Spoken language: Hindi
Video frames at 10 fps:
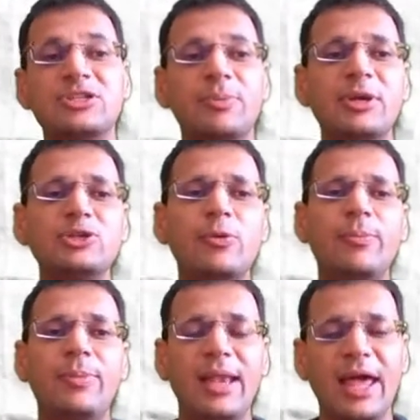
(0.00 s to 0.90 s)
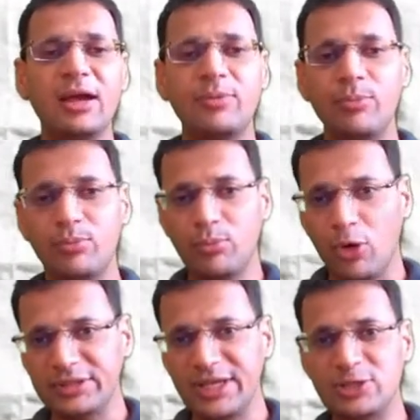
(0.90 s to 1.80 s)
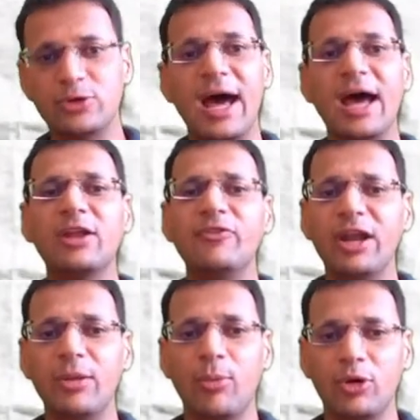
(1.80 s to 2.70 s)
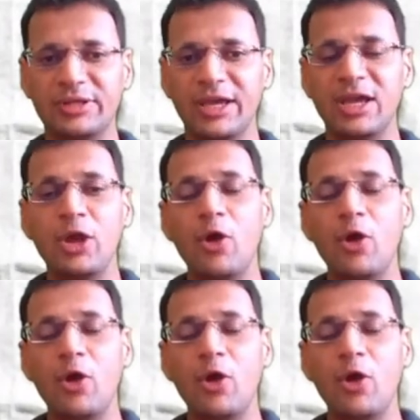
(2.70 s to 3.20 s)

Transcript: जबकि जो ब्लैक मौत है जो डार्क विंग्ड मौत है